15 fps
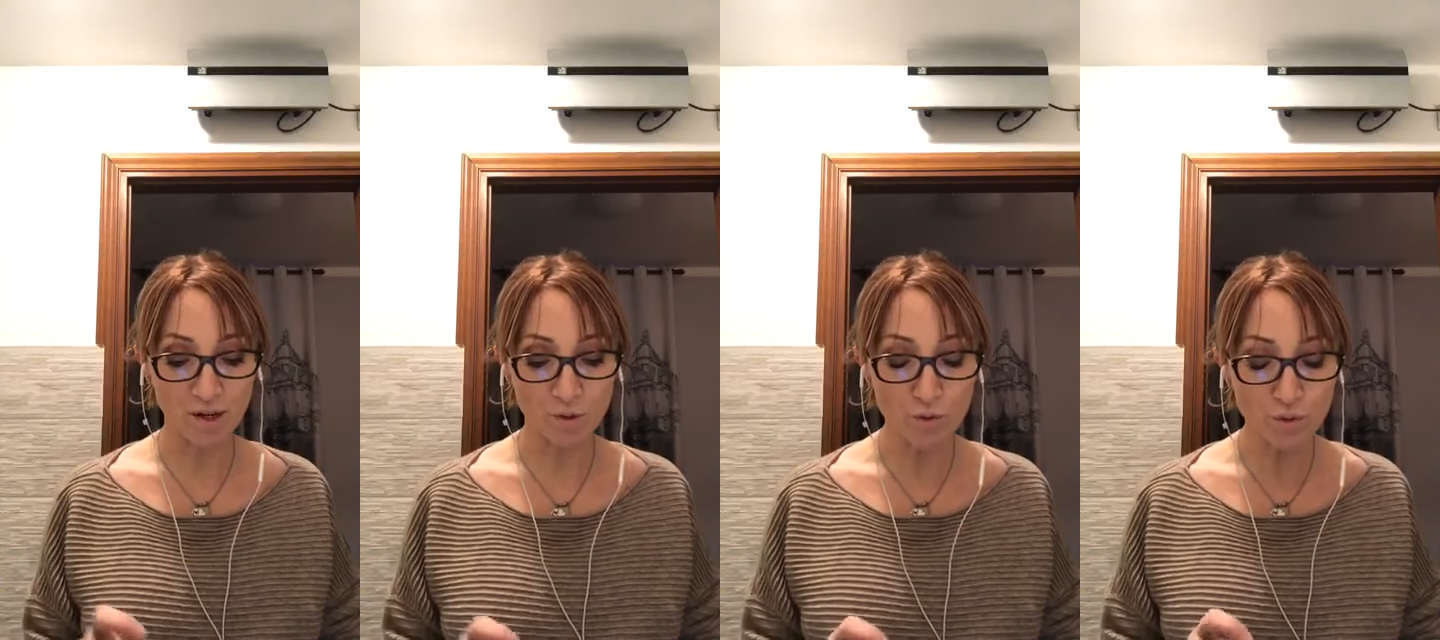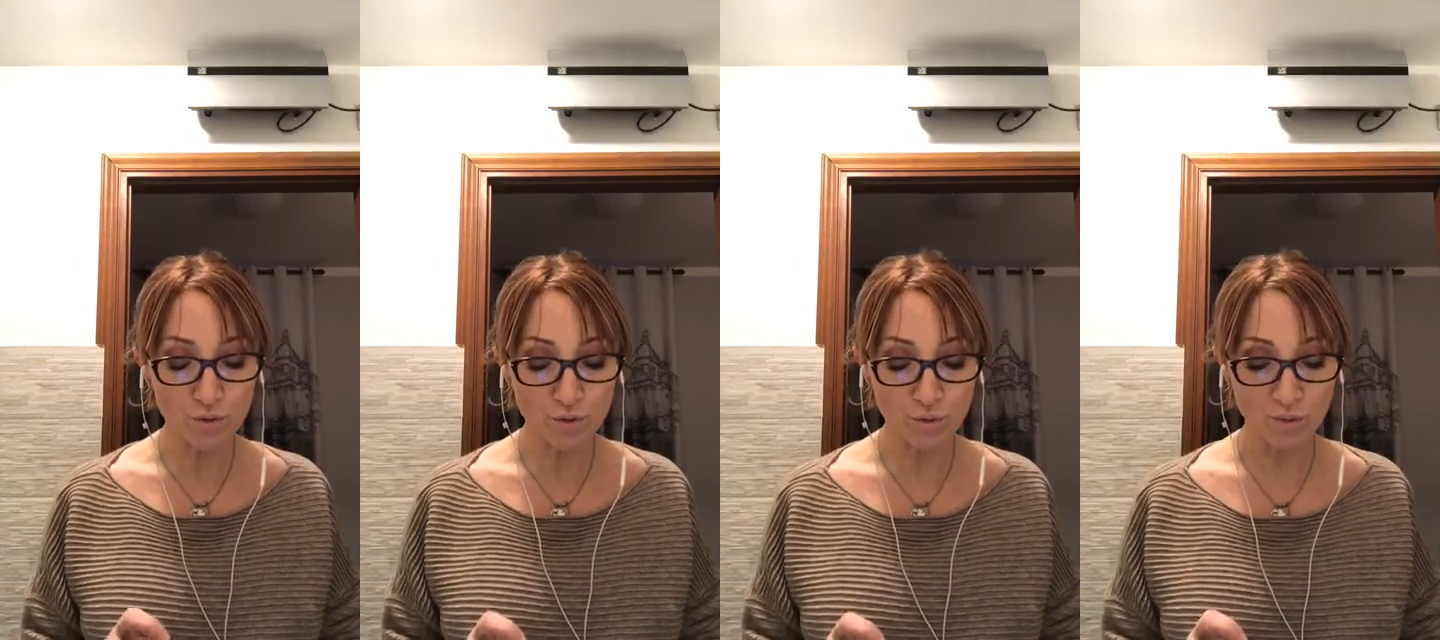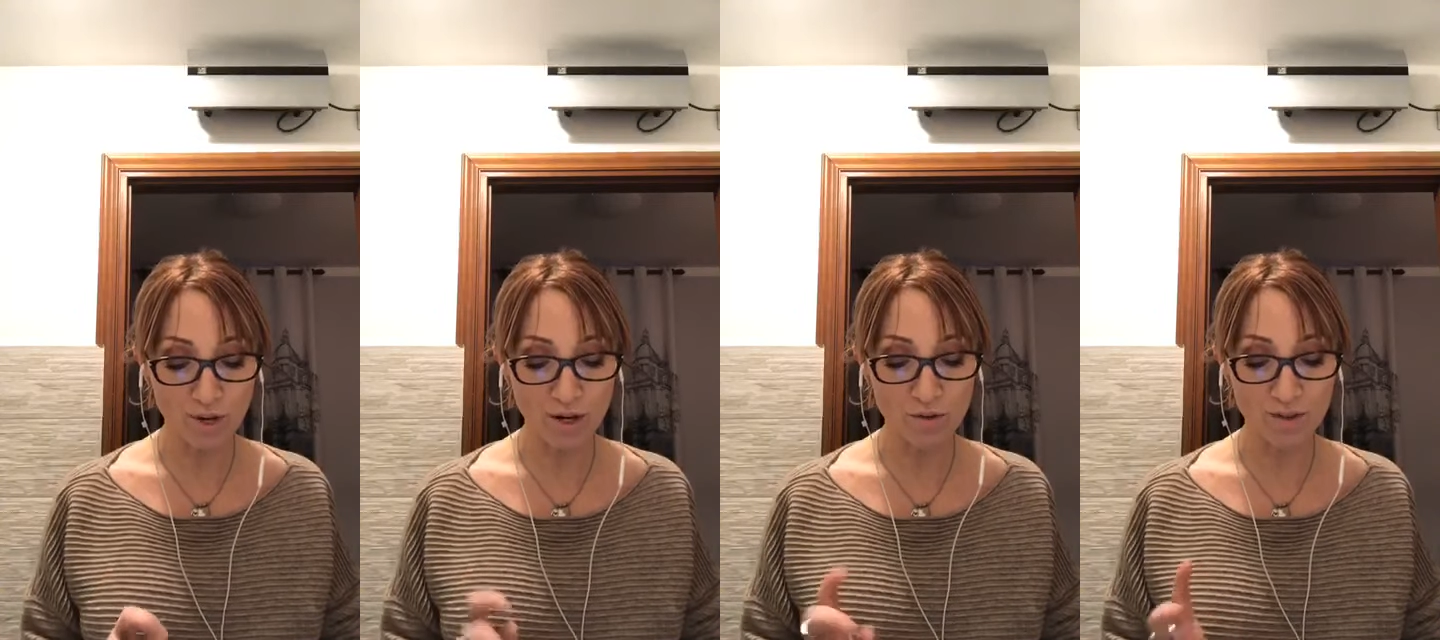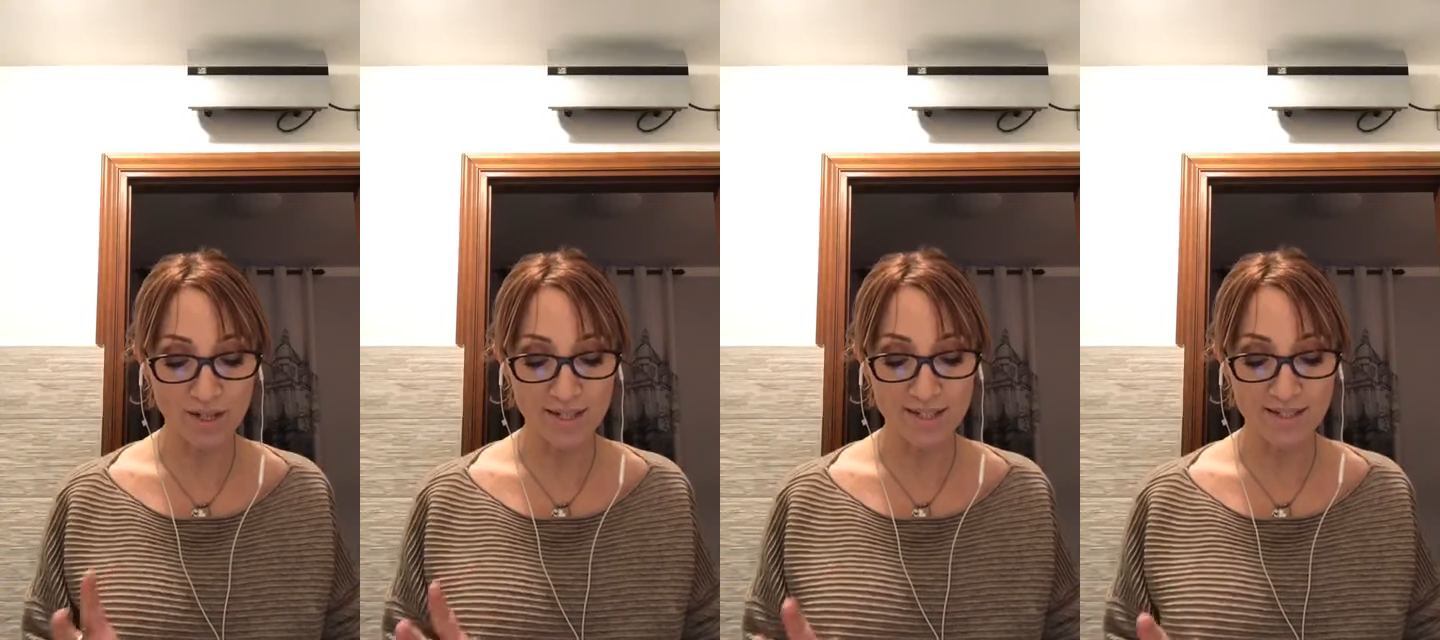cultura e
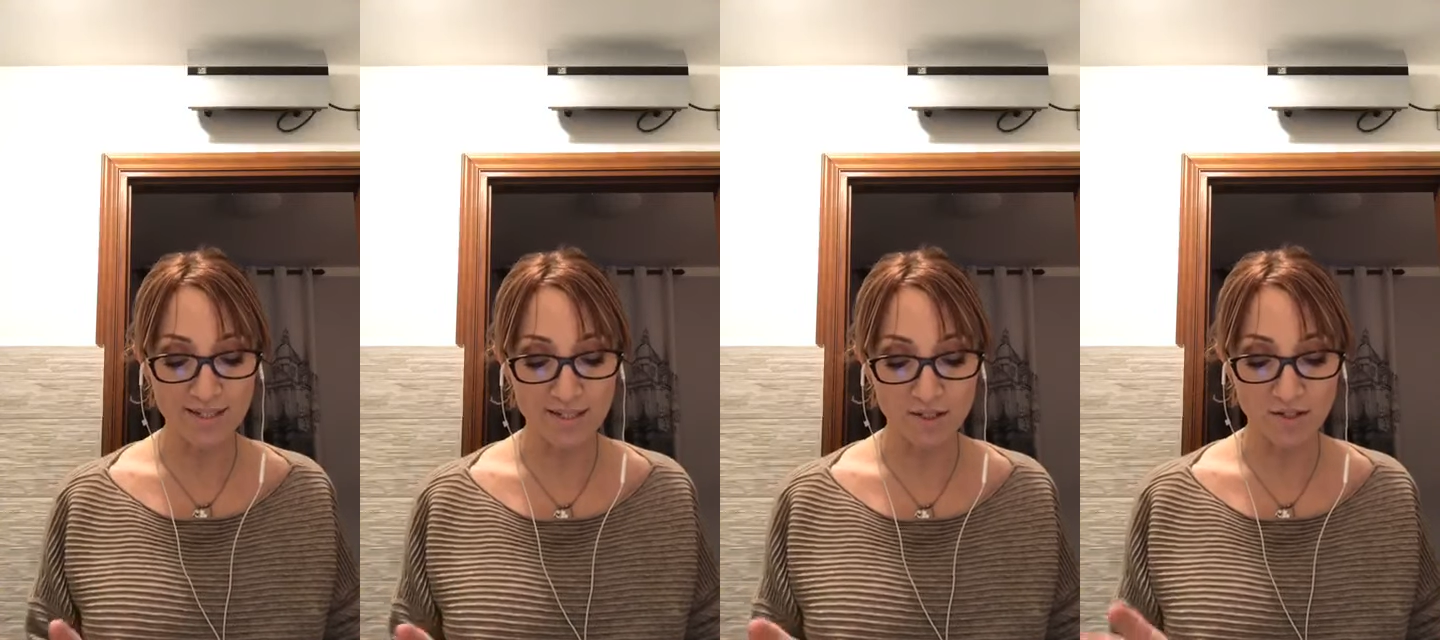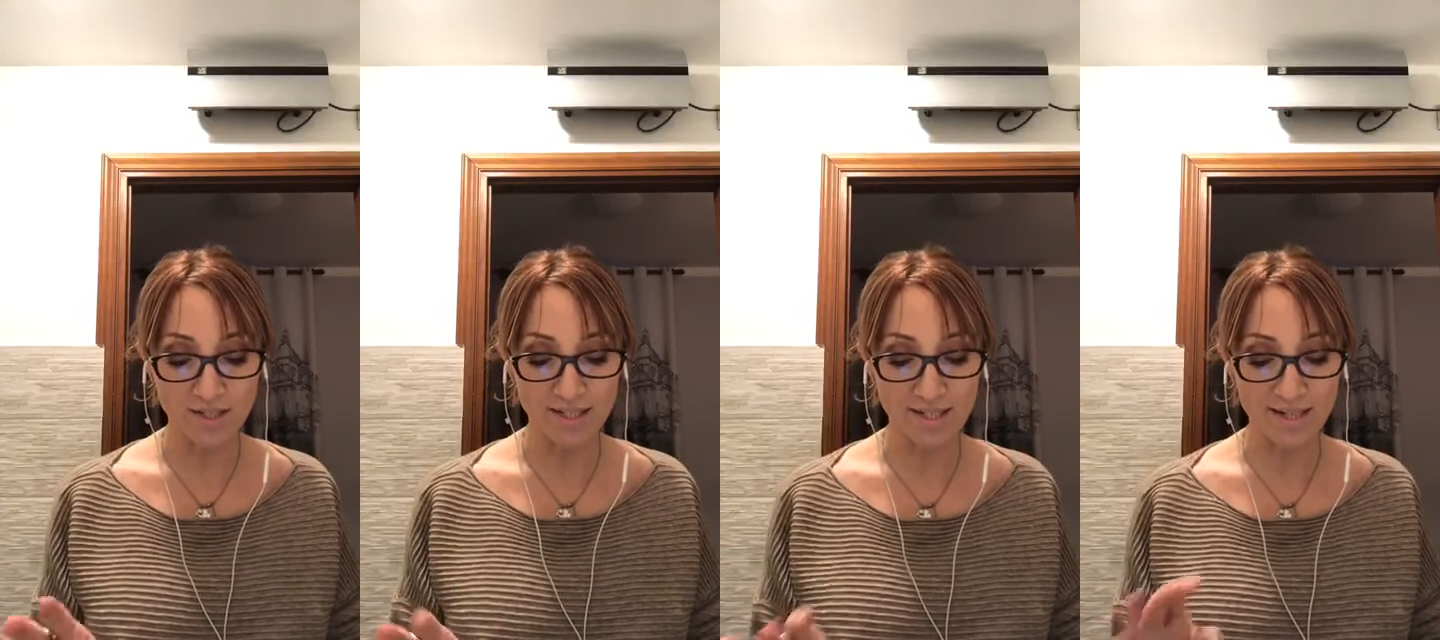l'organizzazione della